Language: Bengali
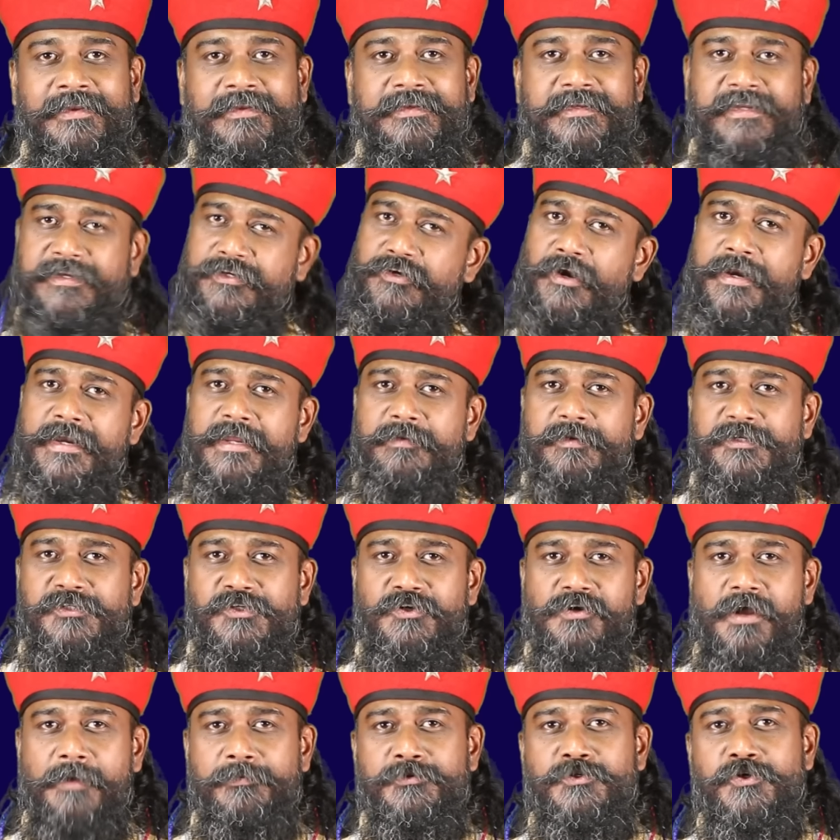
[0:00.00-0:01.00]
টি টোয়েন্টি
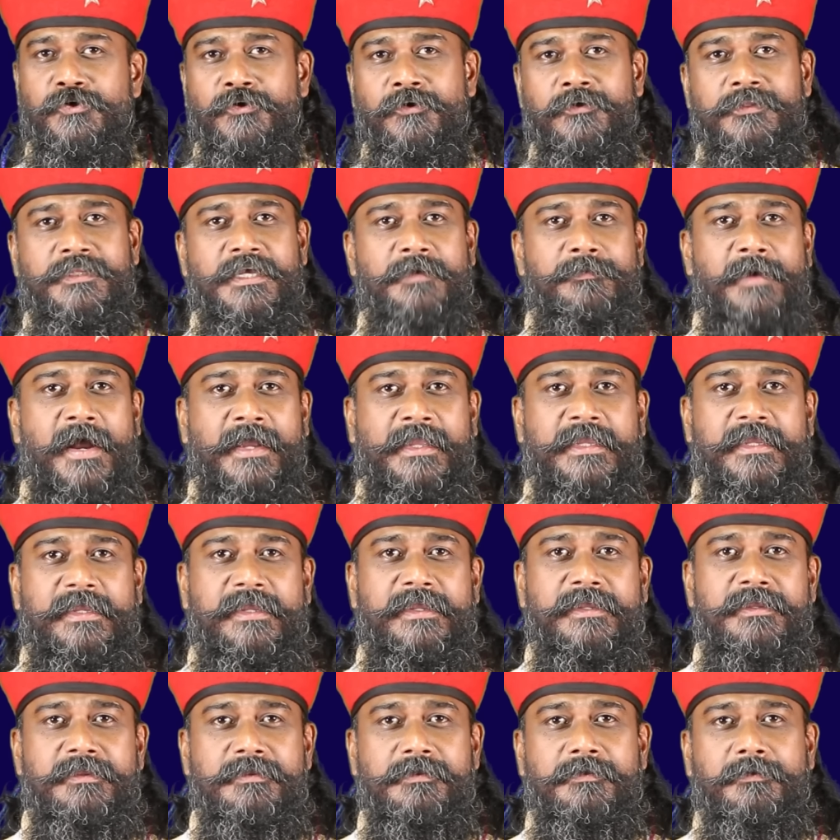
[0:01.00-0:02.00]
বিশ্বকাপ শুরু হতে বাকি
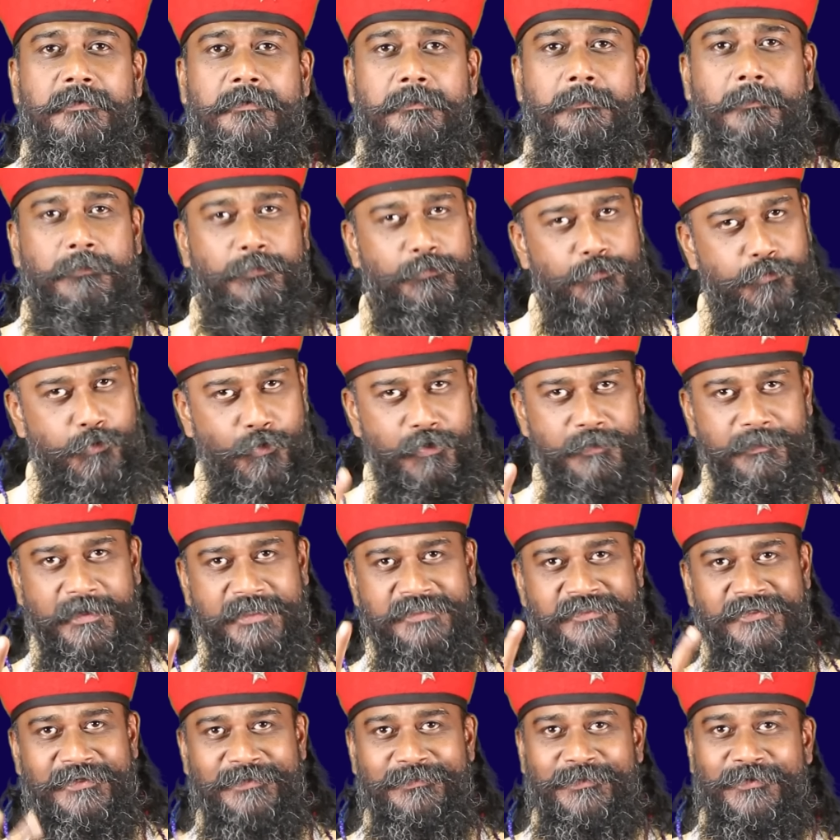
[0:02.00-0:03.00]
দুই
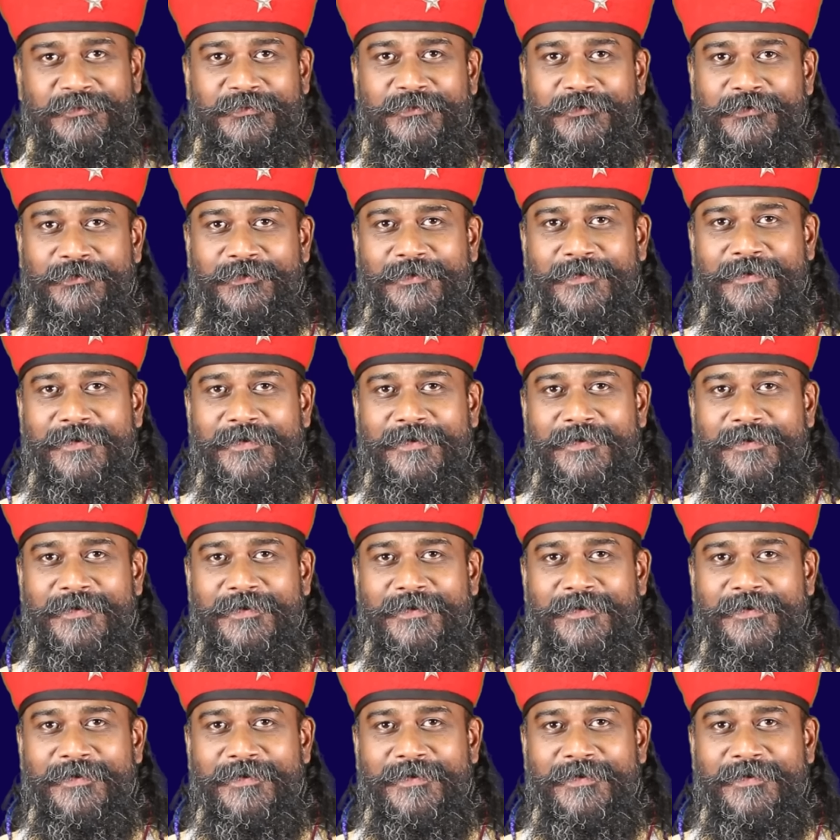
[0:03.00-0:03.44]
মাসের মতো